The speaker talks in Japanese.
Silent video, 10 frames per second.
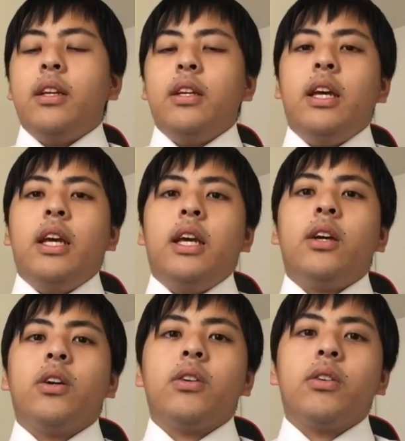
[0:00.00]

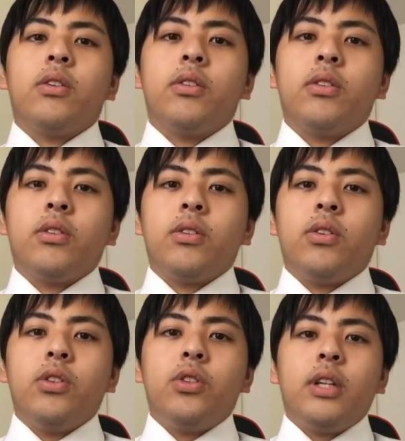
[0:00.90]
えー、こ
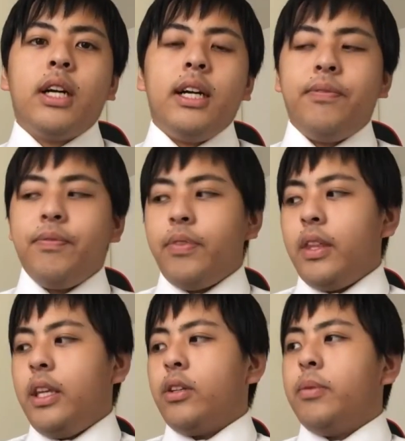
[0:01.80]
の動画が
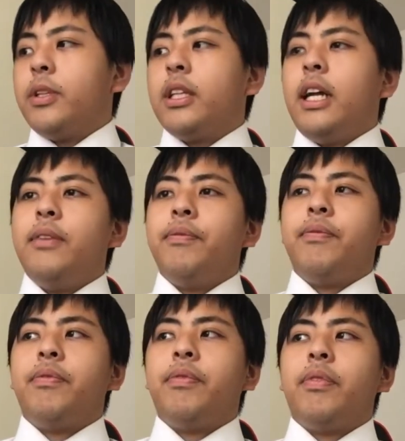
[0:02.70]
いいと思ったら、
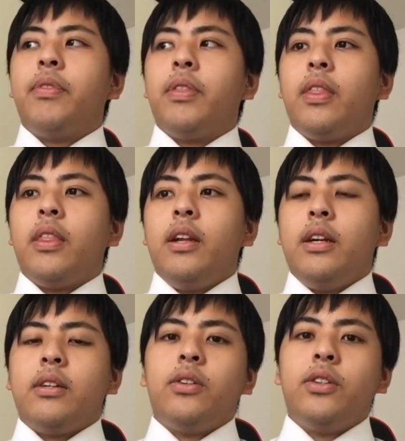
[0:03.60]

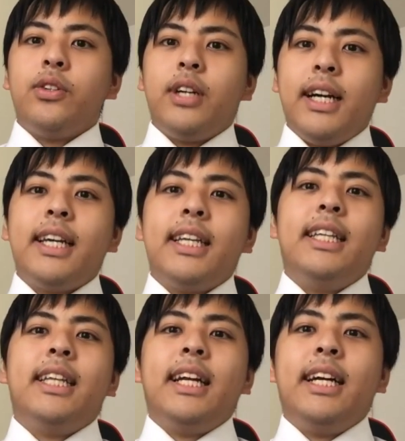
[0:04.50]
この動画が気に入っ
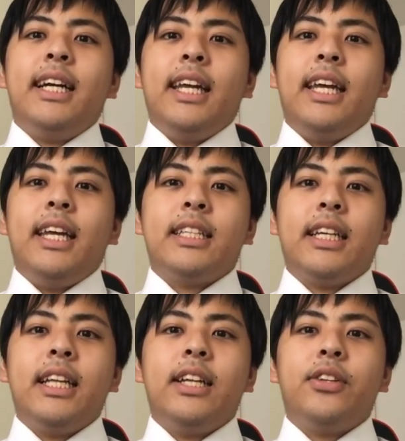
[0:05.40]
たら、えー、
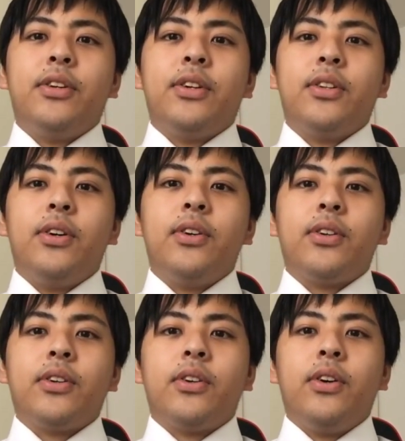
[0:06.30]
チャンネル登録と
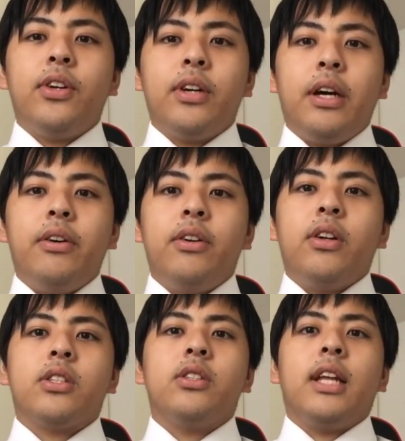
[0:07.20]
高評価をよろ
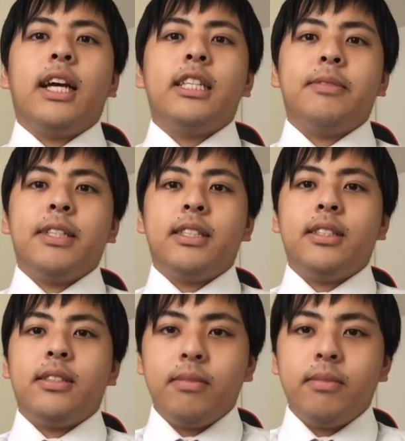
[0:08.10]
しくお願いします。